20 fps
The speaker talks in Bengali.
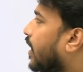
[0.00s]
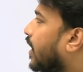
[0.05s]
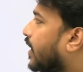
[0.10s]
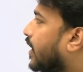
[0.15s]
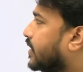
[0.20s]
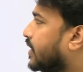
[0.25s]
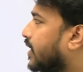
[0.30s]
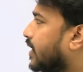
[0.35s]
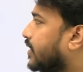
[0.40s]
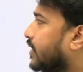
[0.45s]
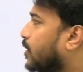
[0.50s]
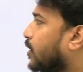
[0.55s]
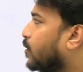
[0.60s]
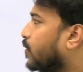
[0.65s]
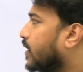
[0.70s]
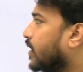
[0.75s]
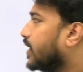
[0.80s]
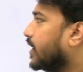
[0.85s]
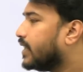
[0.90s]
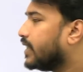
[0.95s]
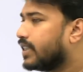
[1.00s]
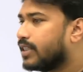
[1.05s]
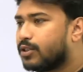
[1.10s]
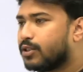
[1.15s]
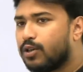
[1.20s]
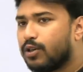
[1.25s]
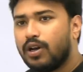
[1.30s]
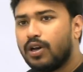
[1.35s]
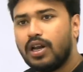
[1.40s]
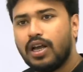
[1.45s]
আচ্ছা জিরো ডিগ্রিতে
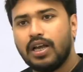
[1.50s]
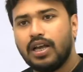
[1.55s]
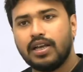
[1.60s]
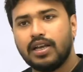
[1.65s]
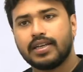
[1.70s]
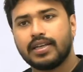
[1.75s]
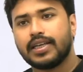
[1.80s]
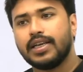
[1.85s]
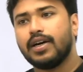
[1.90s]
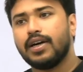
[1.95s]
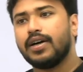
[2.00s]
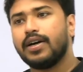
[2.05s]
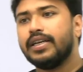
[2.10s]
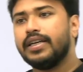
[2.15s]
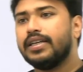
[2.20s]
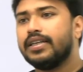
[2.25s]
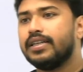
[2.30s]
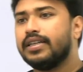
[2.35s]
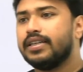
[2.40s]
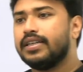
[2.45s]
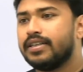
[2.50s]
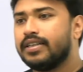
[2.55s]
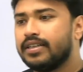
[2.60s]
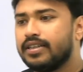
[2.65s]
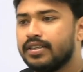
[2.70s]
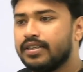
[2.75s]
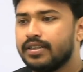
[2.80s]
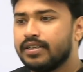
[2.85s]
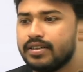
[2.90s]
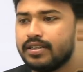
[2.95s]
জল কি হয়
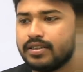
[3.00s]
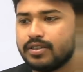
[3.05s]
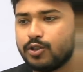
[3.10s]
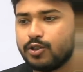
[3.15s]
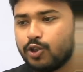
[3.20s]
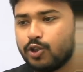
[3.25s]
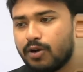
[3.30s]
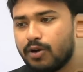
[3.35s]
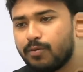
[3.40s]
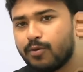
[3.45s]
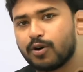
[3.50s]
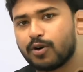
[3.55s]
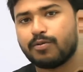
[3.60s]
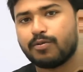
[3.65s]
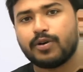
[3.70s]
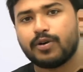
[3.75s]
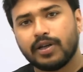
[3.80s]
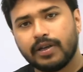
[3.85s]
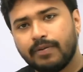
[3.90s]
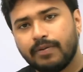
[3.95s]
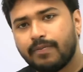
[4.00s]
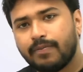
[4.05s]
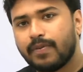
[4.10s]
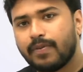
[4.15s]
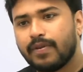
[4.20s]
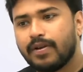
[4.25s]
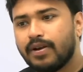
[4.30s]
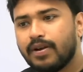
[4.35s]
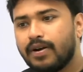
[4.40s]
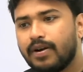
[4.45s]
জল বরফ হয়
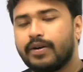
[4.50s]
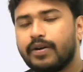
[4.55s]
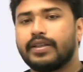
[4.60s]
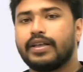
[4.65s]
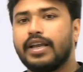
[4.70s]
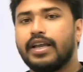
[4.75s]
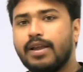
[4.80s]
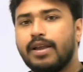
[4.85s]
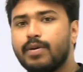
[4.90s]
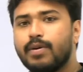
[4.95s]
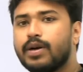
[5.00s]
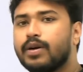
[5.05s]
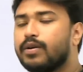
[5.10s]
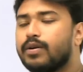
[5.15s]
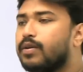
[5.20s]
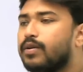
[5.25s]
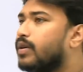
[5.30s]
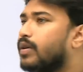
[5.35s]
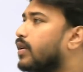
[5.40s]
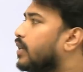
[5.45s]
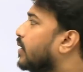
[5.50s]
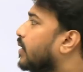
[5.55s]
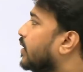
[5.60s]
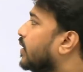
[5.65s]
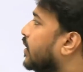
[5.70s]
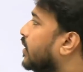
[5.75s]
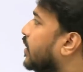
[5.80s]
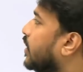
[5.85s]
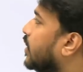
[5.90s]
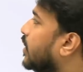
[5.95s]
অর্থাৎ হিমাঙ্ক
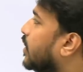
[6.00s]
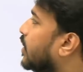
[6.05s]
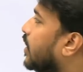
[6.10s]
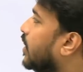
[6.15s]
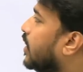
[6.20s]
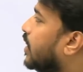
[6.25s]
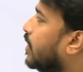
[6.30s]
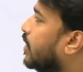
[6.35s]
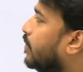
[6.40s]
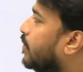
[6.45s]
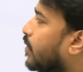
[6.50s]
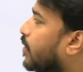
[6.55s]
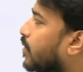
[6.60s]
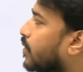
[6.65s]
এবং